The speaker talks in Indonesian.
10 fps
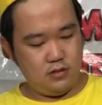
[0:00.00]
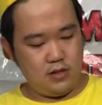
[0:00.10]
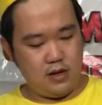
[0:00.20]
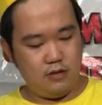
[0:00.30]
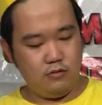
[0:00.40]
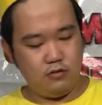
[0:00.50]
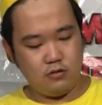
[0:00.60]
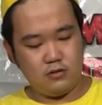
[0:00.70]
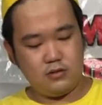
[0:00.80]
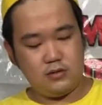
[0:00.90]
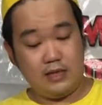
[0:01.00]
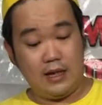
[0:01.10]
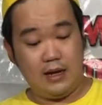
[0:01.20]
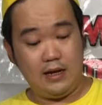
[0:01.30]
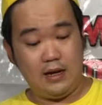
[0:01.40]
Nah untuk
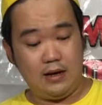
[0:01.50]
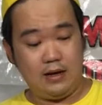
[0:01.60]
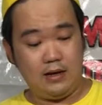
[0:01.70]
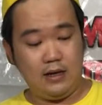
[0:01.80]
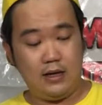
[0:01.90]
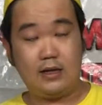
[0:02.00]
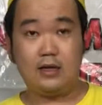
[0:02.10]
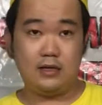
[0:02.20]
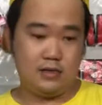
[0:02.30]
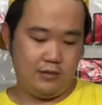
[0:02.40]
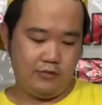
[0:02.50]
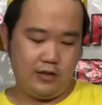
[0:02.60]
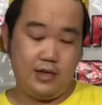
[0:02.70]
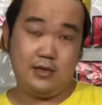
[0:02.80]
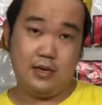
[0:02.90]
setelan yang ini kita tes
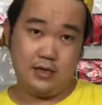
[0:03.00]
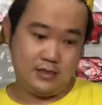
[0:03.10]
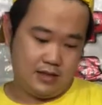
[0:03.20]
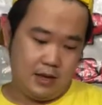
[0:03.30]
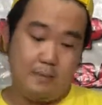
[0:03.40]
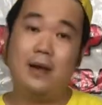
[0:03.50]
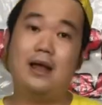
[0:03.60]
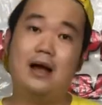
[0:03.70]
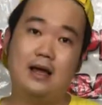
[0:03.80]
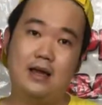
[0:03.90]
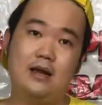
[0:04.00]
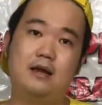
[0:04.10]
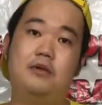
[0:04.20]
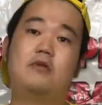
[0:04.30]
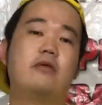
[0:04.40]
ribbonnya Saya setel paling akhir
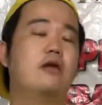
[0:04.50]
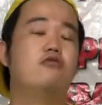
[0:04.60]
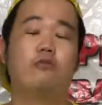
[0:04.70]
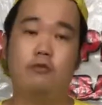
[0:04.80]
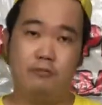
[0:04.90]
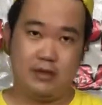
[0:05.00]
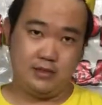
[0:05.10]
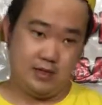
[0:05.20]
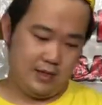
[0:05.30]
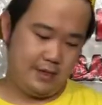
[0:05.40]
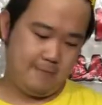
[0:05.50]
lebih kurang 24 klik